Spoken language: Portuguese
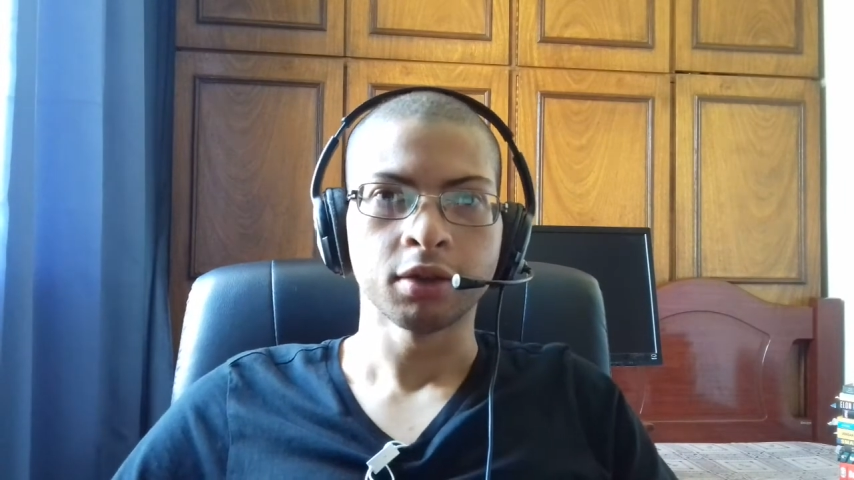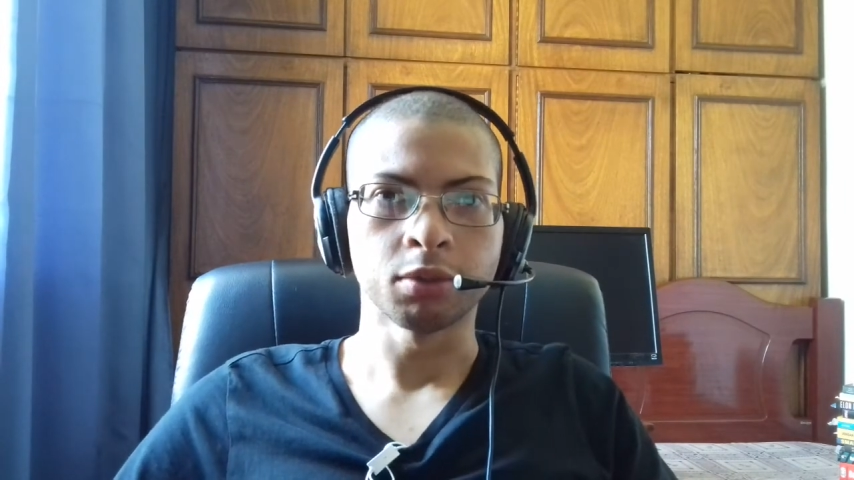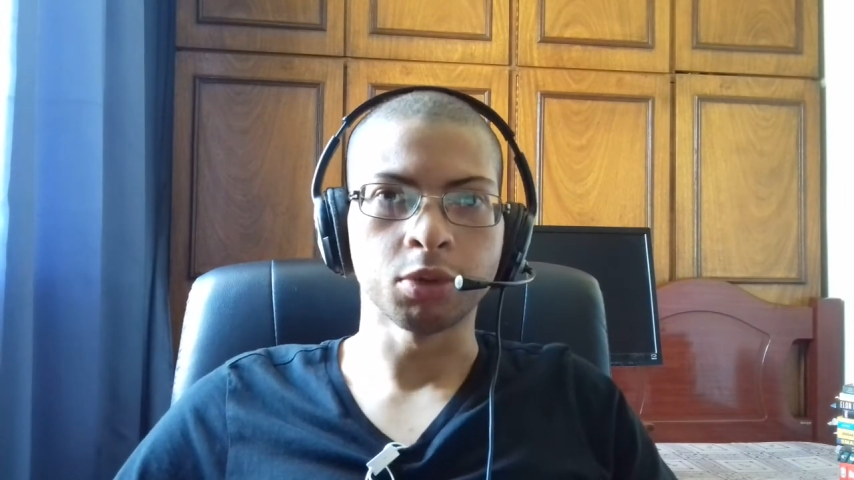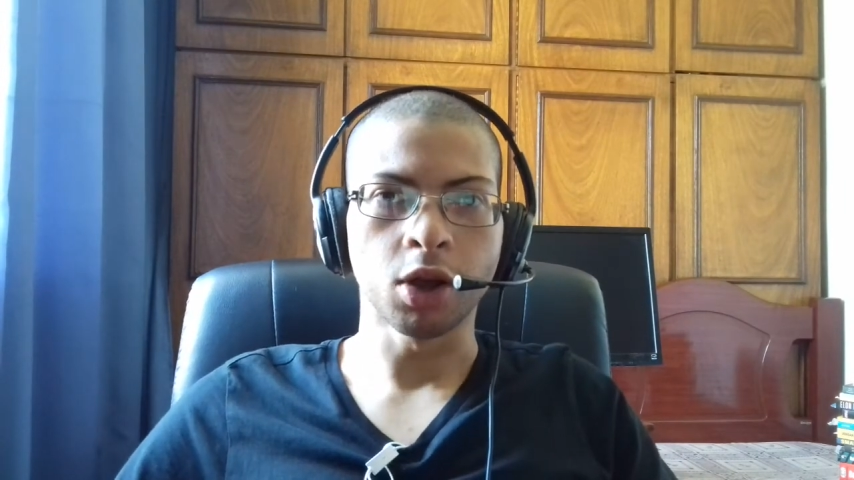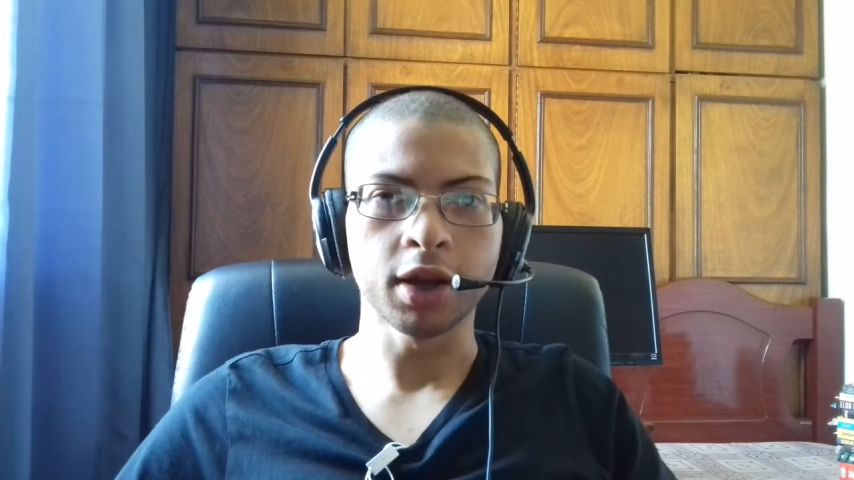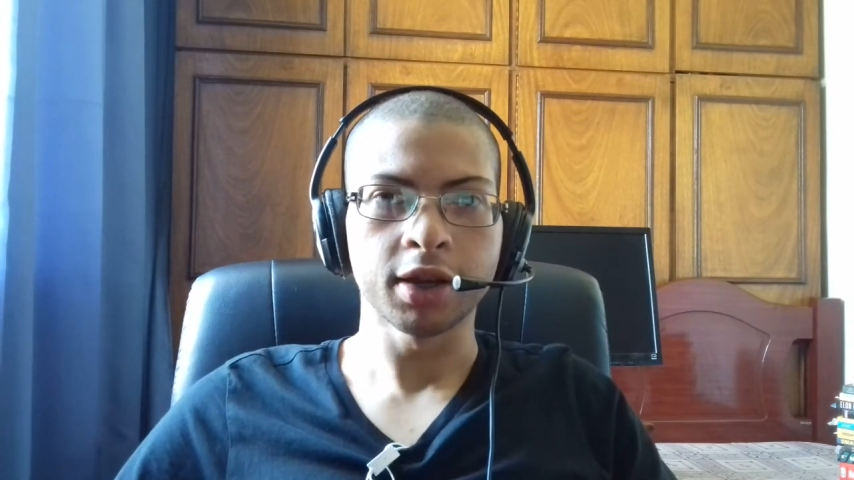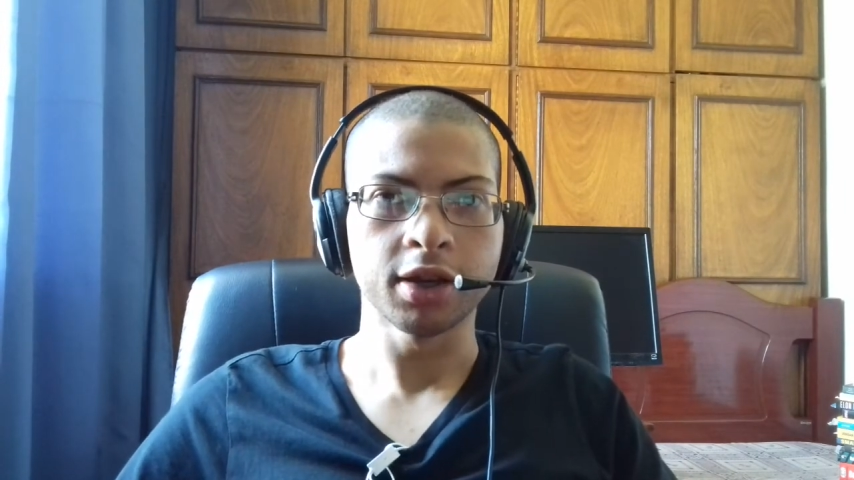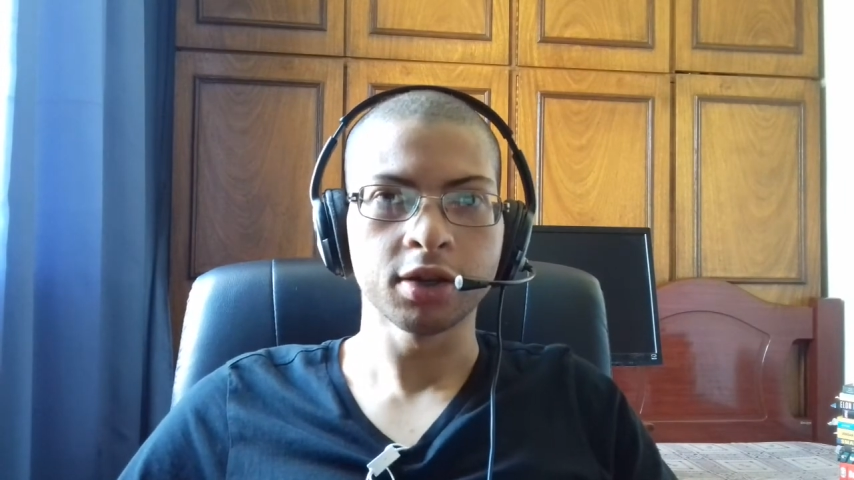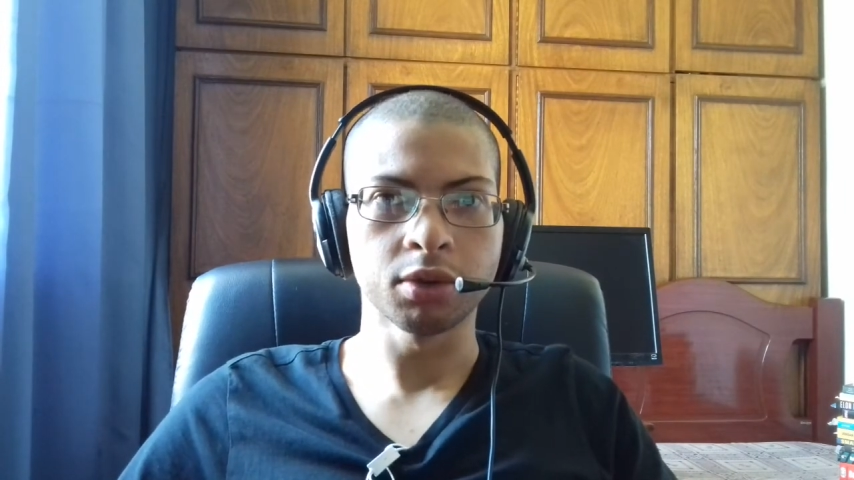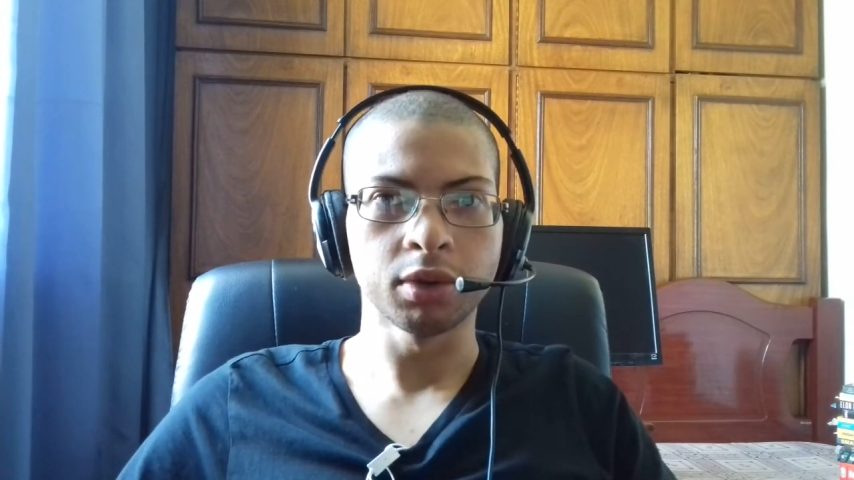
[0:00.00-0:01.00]
no blog
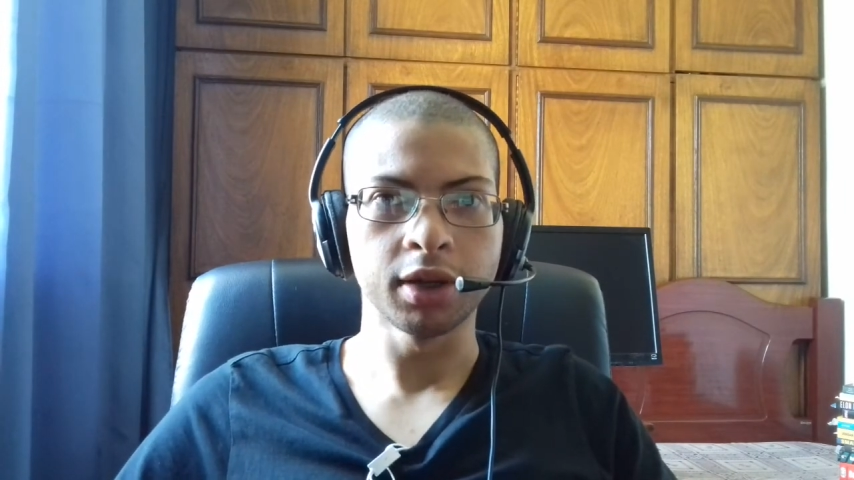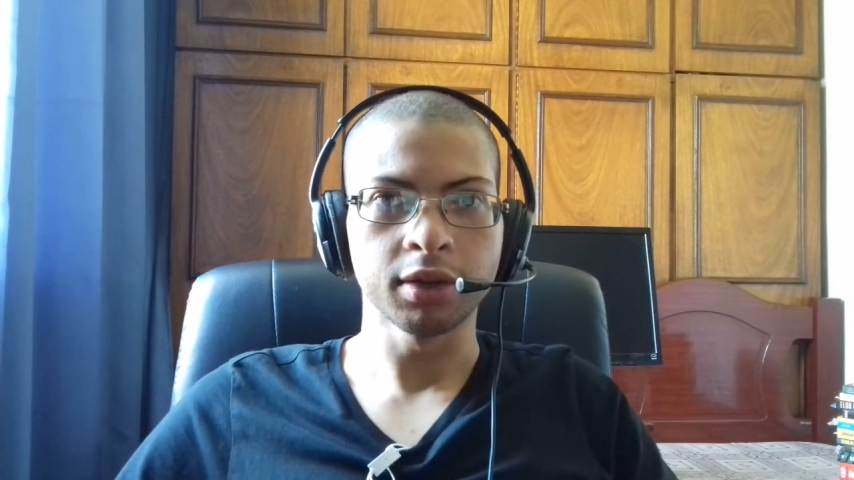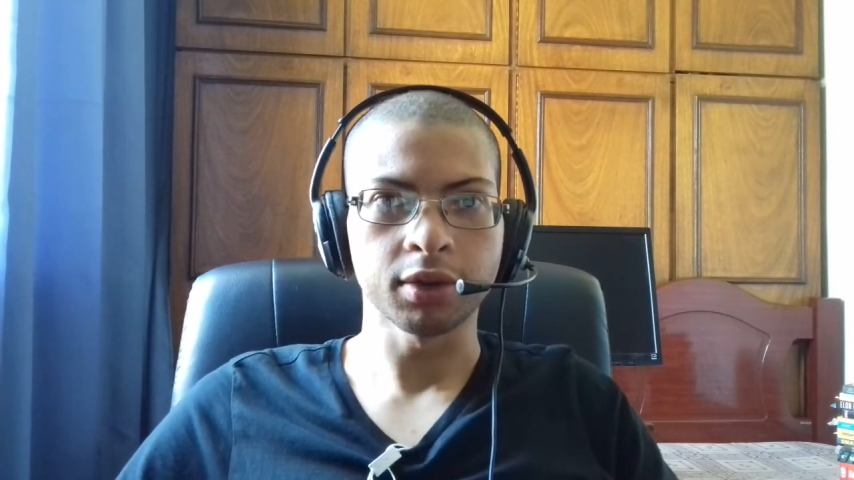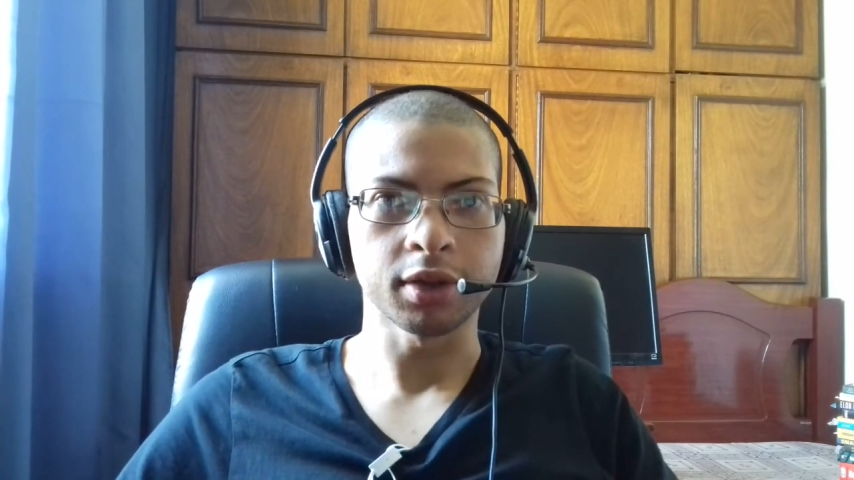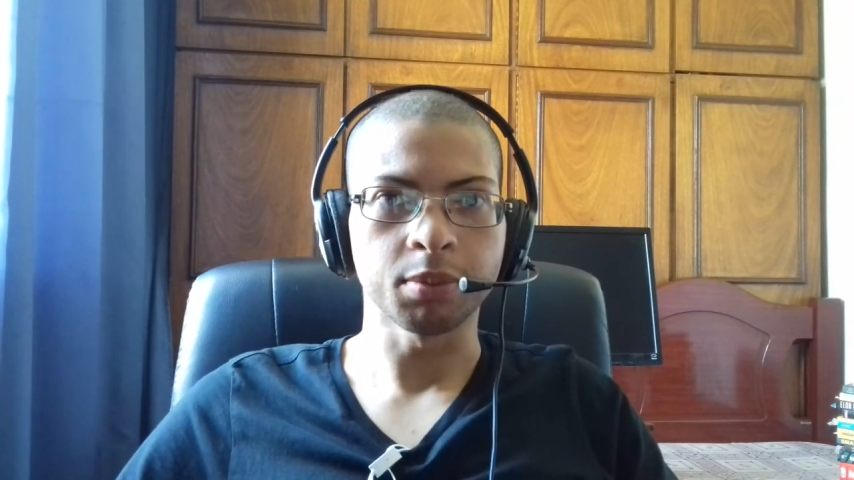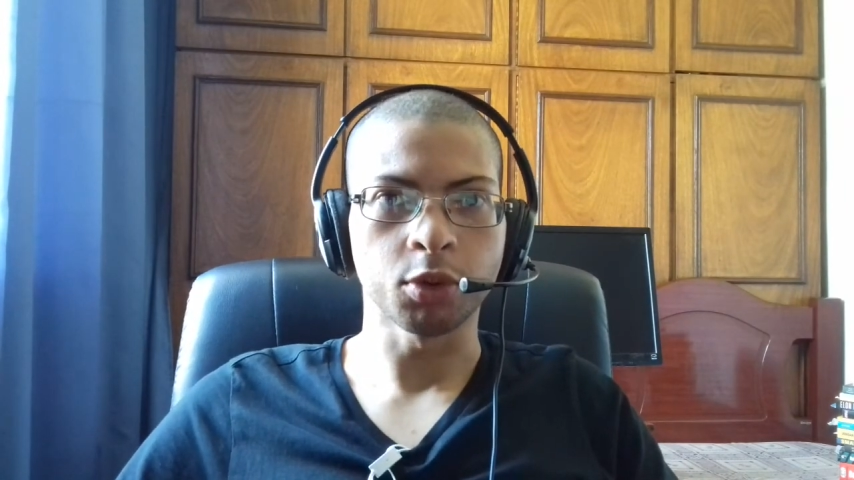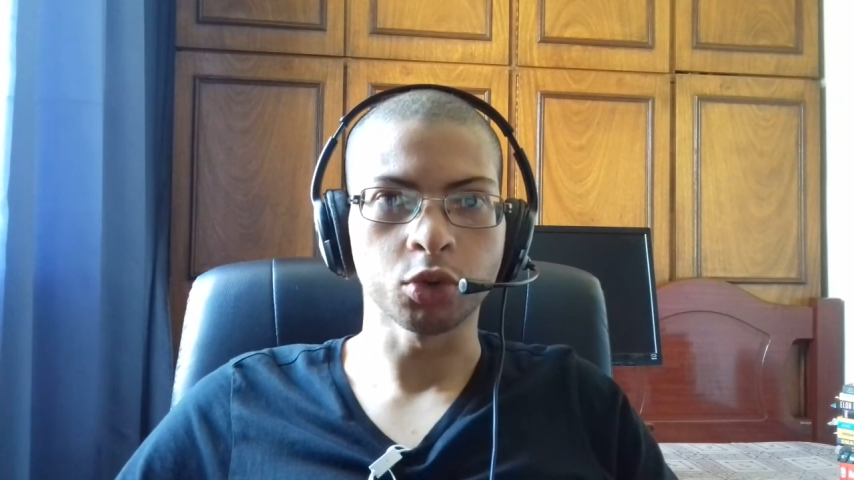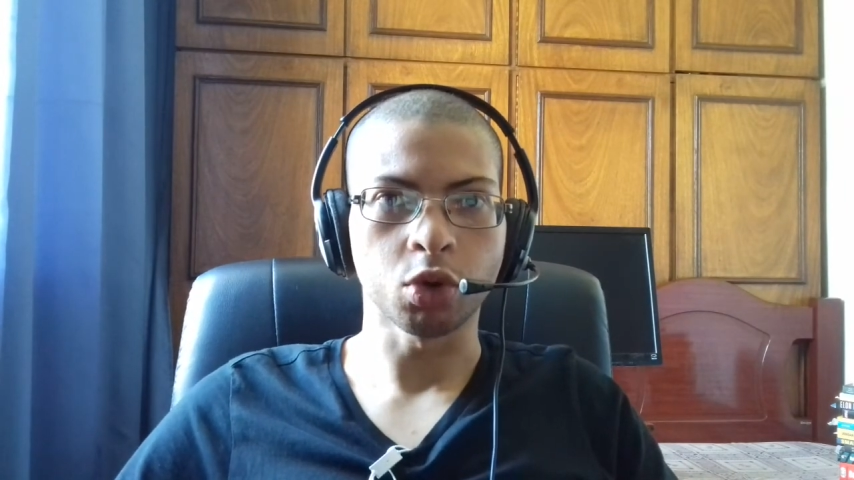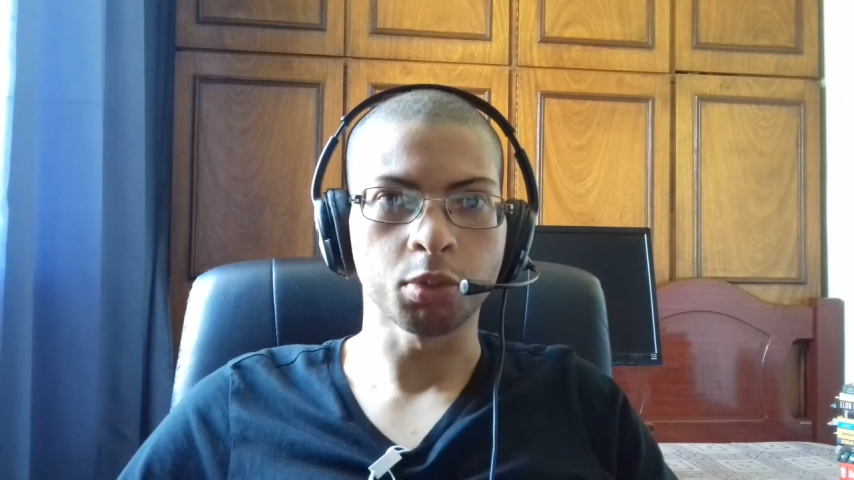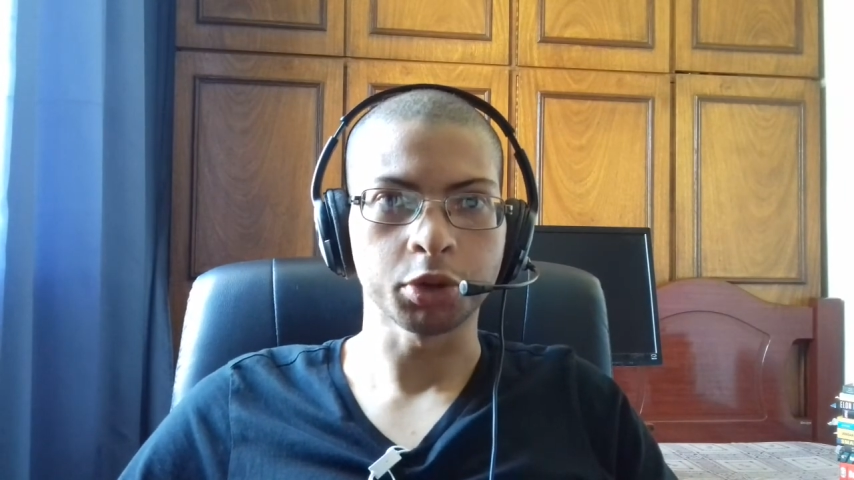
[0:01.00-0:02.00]
ninjadolinux.com.br,